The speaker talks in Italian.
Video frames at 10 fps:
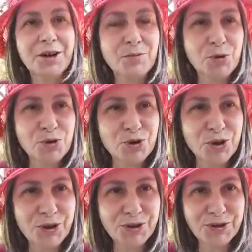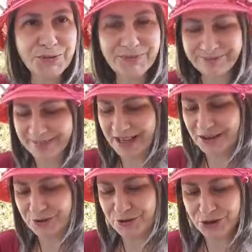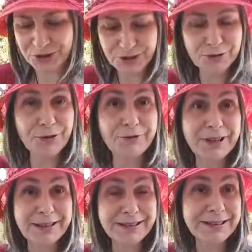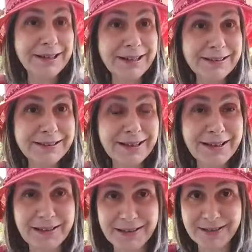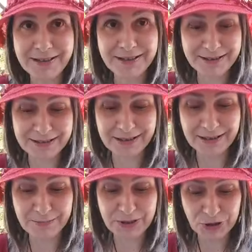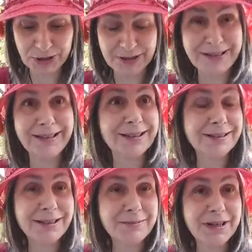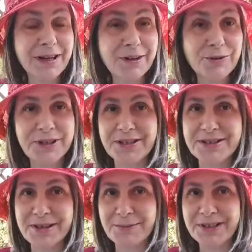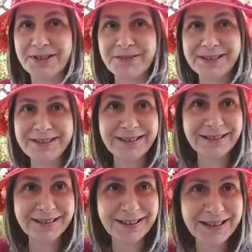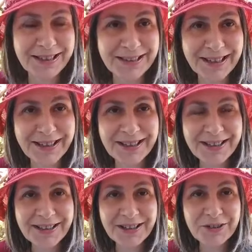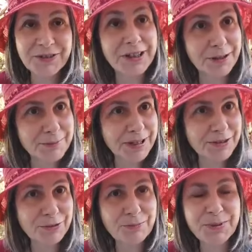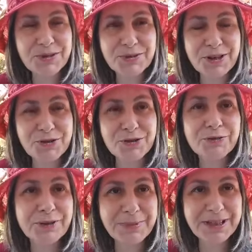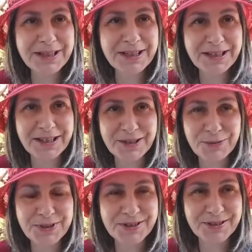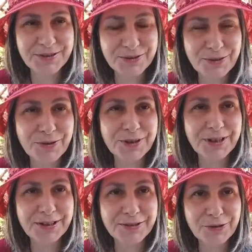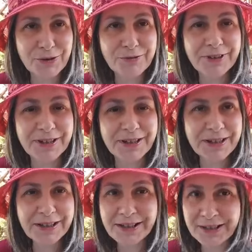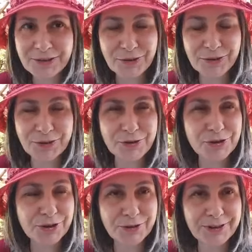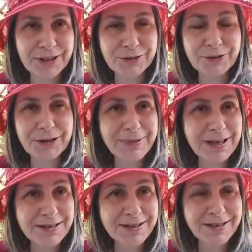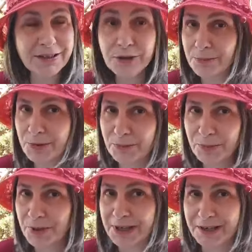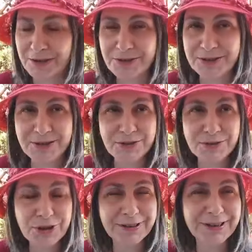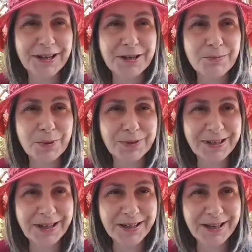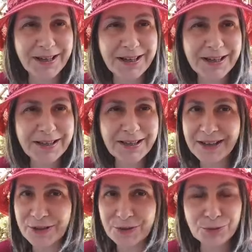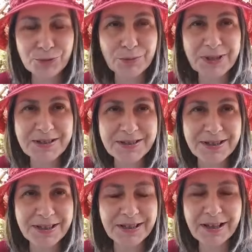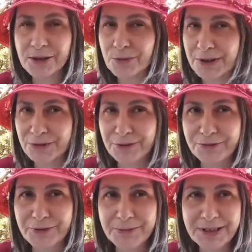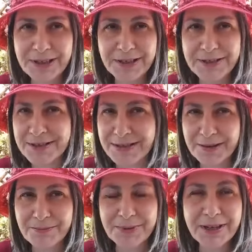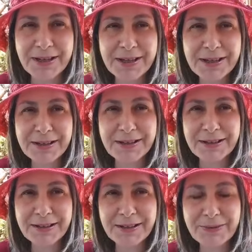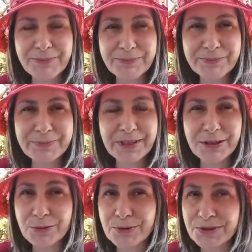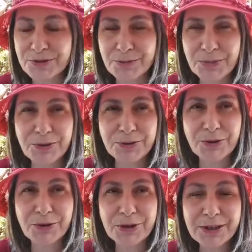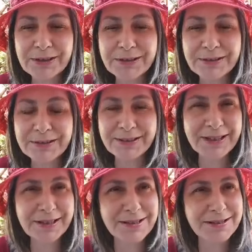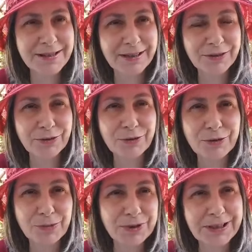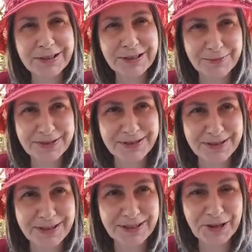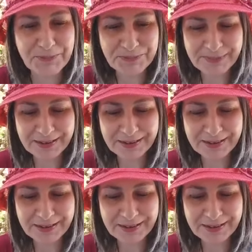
Buongiorno, eccoci di nuovo in diretta eh, dalla pagina della Dei Merangoli e siamo arrivati a Calica. Finalmente un personaggio femminile in questa storia dove Catorchio è circondato da maschi, come un po' nella nostra società il potere è tutto maschile e quando è femminile è sempre ehm, in questo modo eh, realizzato con modalità maschile.